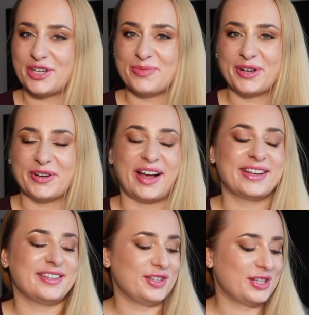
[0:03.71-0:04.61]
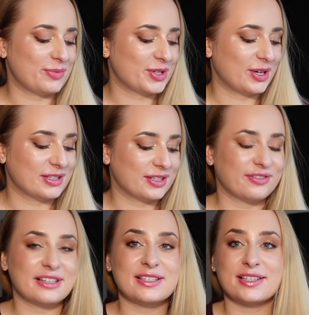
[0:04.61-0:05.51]
Cześć moi kochani, dzisiaj przychodzę do
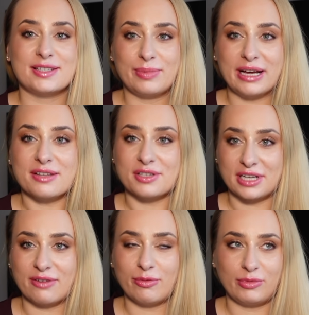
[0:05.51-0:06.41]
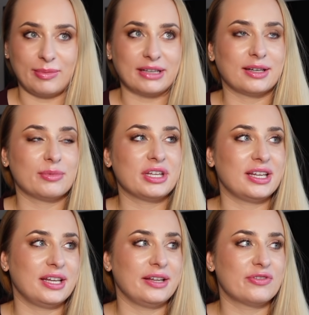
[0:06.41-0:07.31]
Was z bardzo ciekawym tematem
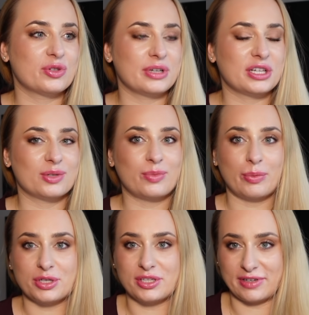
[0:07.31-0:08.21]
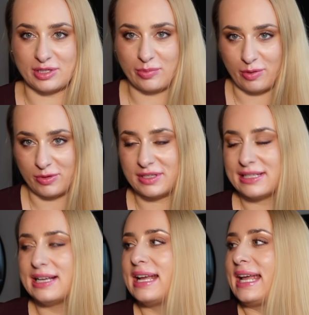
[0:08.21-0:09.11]
i w sumie poprosić Was o pomoc,
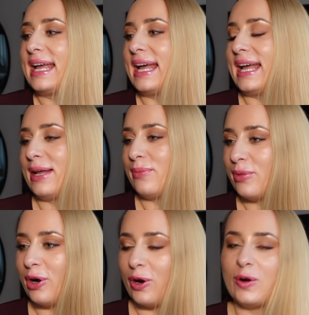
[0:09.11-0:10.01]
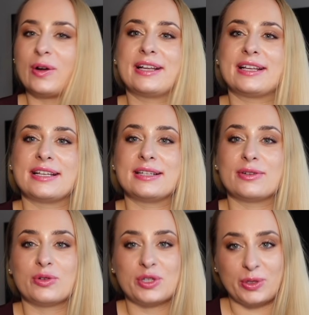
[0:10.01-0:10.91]
e, bo
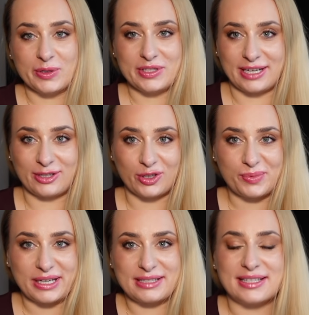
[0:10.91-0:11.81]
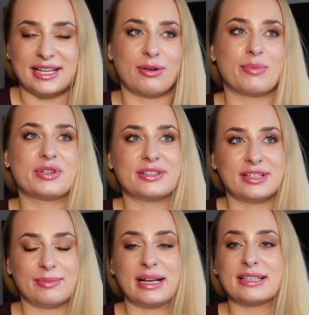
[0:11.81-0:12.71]
e, szykując się rano do pracy stanęłam przed
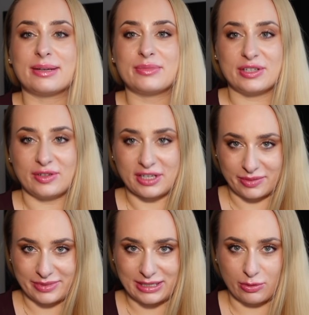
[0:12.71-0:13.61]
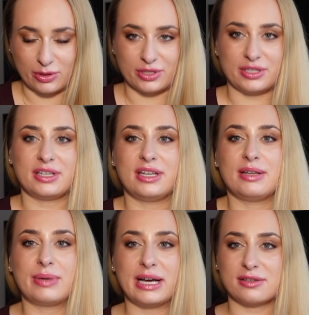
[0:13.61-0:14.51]
dylematem, co na siebie założyć
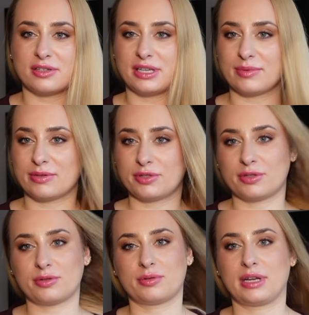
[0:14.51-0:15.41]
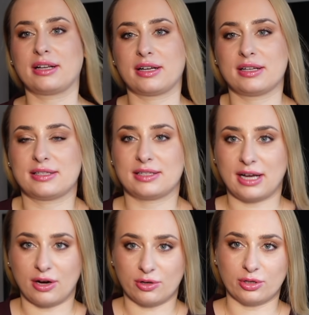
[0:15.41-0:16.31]
i bardzo chciałam założyć tu sukienkę z
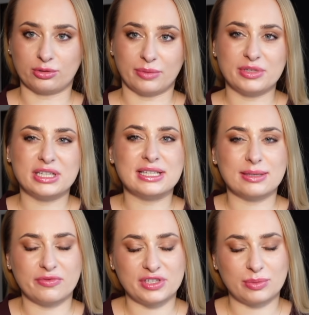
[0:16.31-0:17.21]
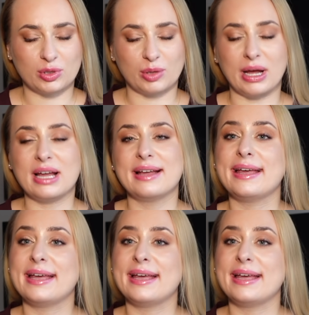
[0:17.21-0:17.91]
naoko, która mi się niesamowicie podoba.